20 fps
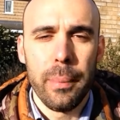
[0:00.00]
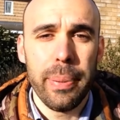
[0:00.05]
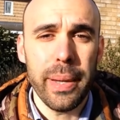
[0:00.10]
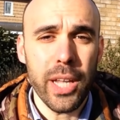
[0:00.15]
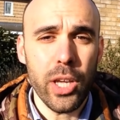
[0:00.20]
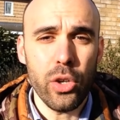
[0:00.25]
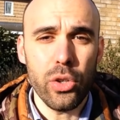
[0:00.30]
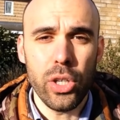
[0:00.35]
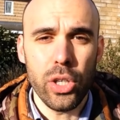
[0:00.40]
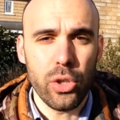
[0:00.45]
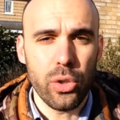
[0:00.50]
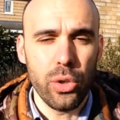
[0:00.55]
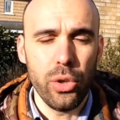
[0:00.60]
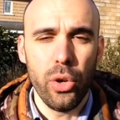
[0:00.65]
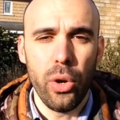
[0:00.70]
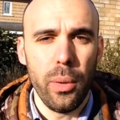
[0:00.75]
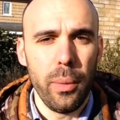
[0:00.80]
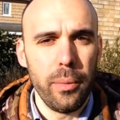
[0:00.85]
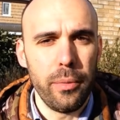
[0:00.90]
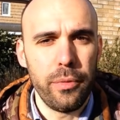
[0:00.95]
Perché ho detto
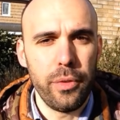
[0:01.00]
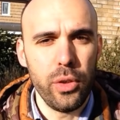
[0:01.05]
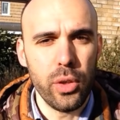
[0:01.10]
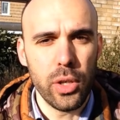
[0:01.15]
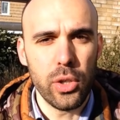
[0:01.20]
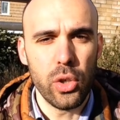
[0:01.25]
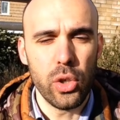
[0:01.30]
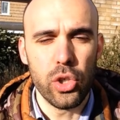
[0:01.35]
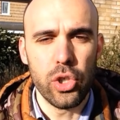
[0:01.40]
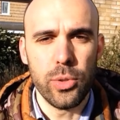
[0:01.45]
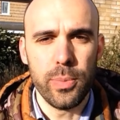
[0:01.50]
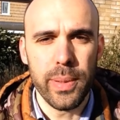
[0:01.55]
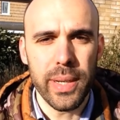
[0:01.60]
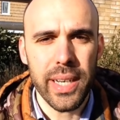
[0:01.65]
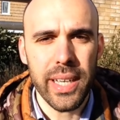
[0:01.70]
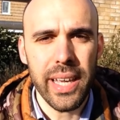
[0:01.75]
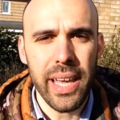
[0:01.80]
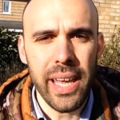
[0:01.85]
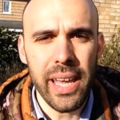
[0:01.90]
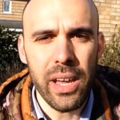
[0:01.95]
no fino ad oggi?
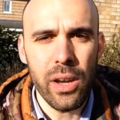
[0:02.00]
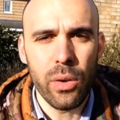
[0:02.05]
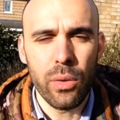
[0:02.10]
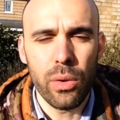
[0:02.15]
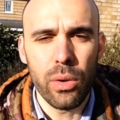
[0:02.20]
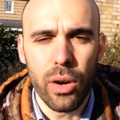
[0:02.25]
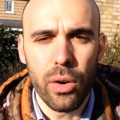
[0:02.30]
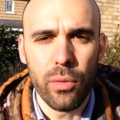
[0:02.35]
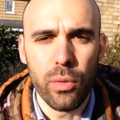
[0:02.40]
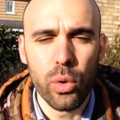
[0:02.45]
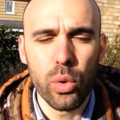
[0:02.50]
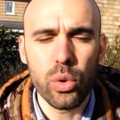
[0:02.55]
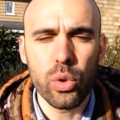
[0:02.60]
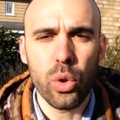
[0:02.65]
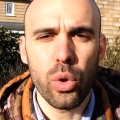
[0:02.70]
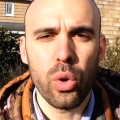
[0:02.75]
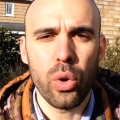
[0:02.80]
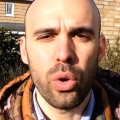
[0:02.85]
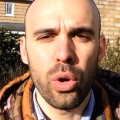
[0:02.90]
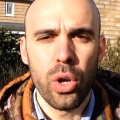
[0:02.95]
Perché ho, ho
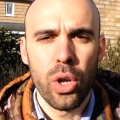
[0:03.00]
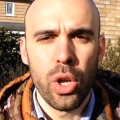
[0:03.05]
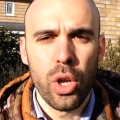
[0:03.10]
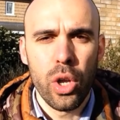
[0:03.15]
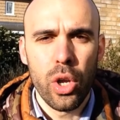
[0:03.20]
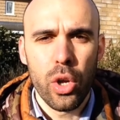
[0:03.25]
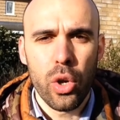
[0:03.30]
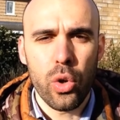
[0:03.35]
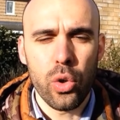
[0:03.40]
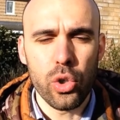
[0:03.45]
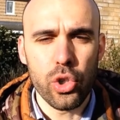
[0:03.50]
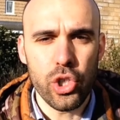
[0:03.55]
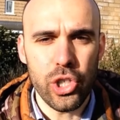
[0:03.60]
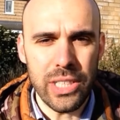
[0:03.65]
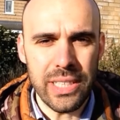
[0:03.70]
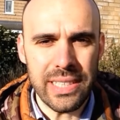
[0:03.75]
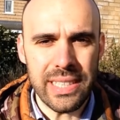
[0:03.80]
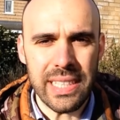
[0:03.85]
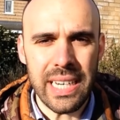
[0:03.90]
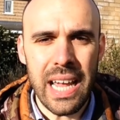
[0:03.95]
voluto
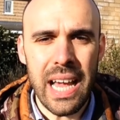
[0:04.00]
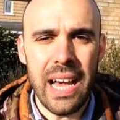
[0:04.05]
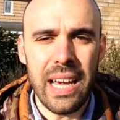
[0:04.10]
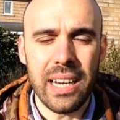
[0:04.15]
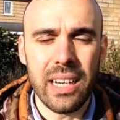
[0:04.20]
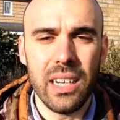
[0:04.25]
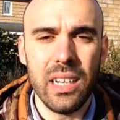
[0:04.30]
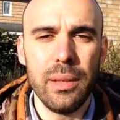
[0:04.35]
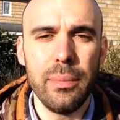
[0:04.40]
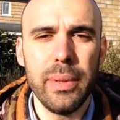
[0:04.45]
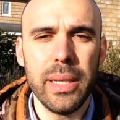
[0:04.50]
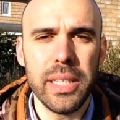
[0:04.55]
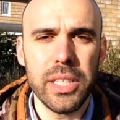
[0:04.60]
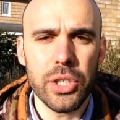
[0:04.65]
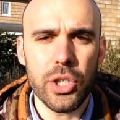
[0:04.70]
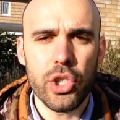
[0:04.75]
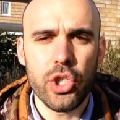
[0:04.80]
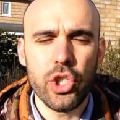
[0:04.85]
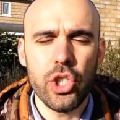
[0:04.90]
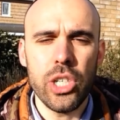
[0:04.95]
concentrare le mie
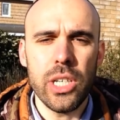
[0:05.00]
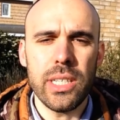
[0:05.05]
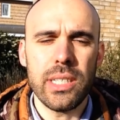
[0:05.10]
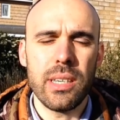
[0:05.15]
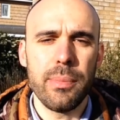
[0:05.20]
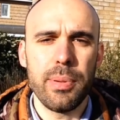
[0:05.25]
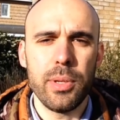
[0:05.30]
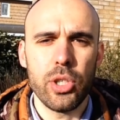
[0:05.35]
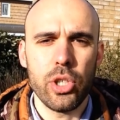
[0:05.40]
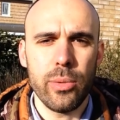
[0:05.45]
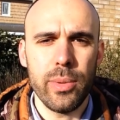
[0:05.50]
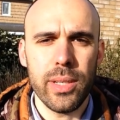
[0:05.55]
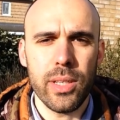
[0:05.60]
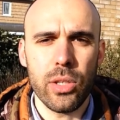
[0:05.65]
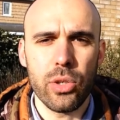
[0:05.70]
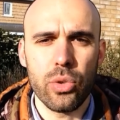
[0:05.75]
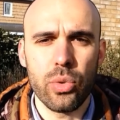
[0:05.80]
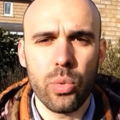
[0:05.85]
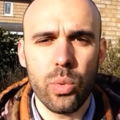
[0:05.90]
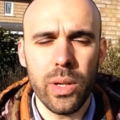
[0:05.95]
energie
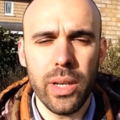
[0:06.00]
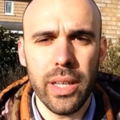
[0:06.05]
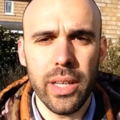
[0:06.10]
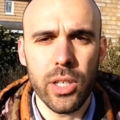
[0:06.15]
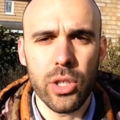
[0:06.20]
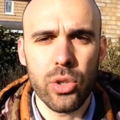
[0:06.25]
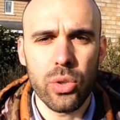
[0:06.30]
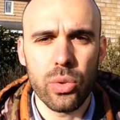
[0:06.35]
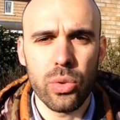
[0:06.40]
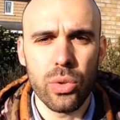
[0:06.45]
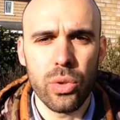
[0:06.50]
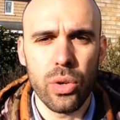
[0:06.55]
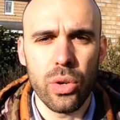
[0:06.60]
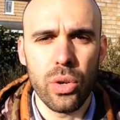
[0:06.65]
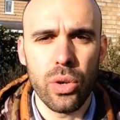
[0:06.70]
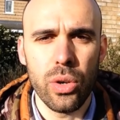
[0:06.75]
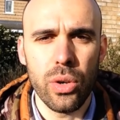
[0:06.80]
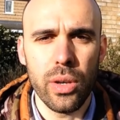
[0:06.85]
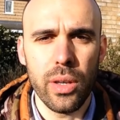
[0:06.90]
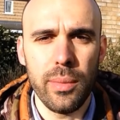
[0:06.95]
semplicemente su quelli che
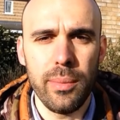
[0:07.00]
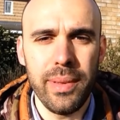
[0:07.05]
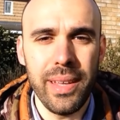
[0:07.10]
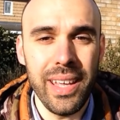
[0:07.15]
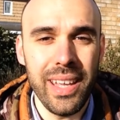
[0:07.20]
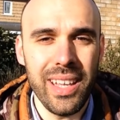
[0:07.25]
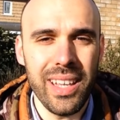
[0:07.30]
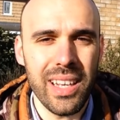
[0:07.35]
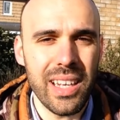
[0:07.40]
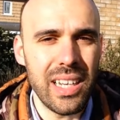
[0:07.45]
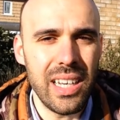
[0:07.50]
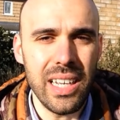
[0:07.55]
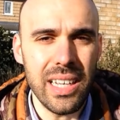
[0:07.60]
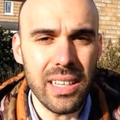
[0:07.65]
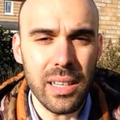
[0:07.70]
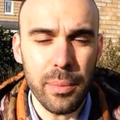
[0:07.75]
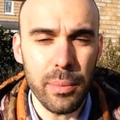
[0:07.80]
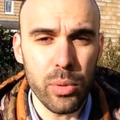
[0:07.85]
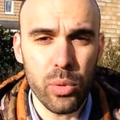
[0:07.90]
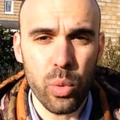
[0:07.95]
sono i miei
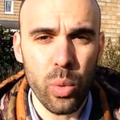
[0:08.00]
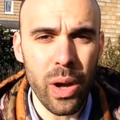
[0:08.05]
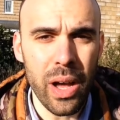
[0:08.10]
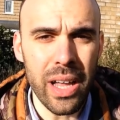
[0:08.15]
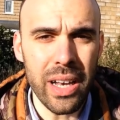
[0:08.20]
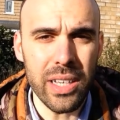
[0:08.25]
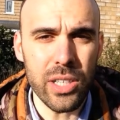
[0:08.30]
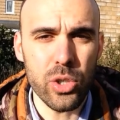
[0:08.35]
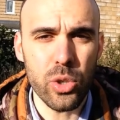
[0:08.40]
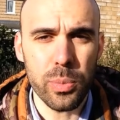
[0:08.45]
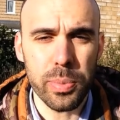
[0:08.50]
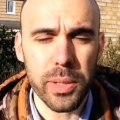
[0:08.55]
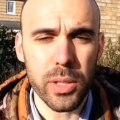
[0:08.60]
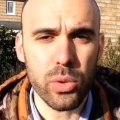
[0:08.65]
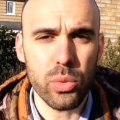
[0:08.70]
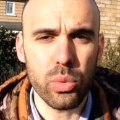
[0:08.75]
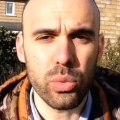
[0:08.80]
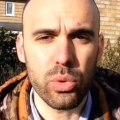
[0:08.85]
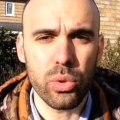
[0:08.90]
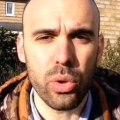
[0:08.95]
clienti abituali e
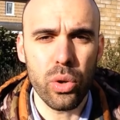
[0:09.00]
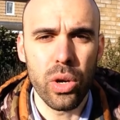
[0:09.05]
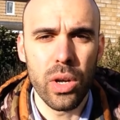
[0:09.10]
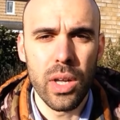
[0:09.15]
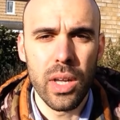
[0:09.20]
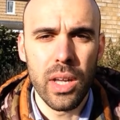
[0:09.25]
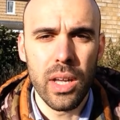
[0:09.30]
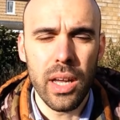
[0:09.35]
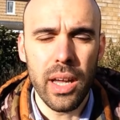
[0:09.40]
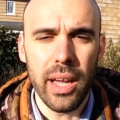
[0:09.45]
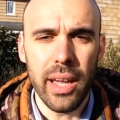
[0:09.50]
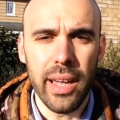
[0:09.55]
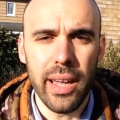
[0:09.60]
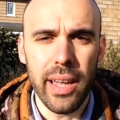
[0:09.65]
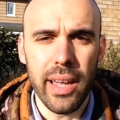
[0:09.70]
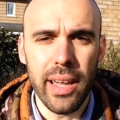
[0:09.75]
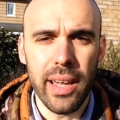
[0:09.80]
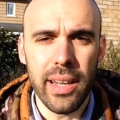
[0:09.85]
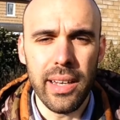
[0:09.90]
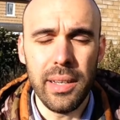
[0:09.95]
soprattutto
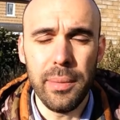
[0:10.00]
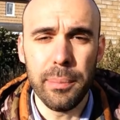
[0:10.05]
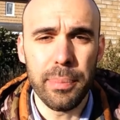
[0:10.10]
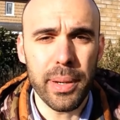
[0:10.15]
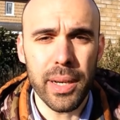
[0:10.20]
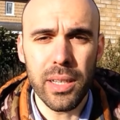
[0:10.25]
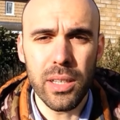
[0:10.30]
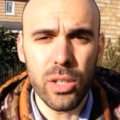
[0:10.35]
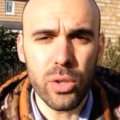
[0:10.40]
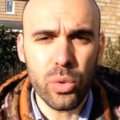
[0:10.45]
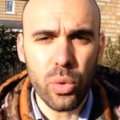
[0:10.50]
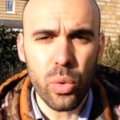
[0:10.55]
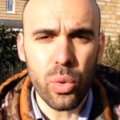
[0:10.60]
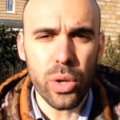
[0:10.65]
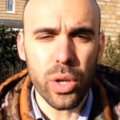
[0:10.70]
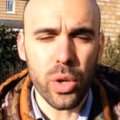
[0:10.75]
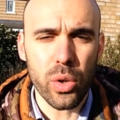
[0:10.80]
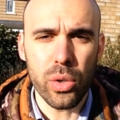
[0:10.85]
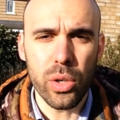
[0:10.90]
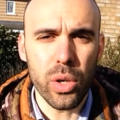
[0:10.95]
eh, gli
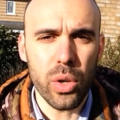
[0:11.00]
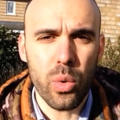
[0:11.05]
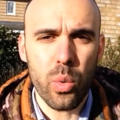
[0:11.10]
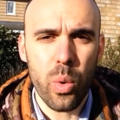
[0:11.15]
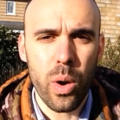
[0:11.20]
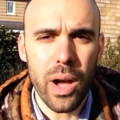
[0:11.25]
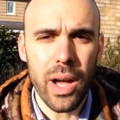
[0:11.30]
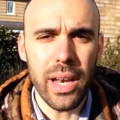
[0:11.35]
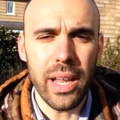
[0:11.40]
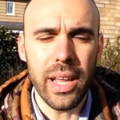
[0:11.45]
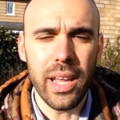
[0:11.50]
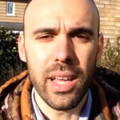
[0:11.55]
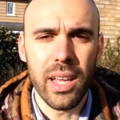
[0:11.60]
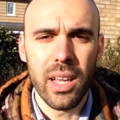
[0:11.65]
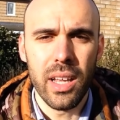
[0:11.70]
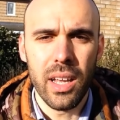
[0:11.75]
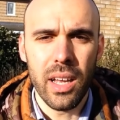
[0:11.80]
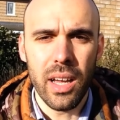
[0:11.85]
imprenditori quale, eh,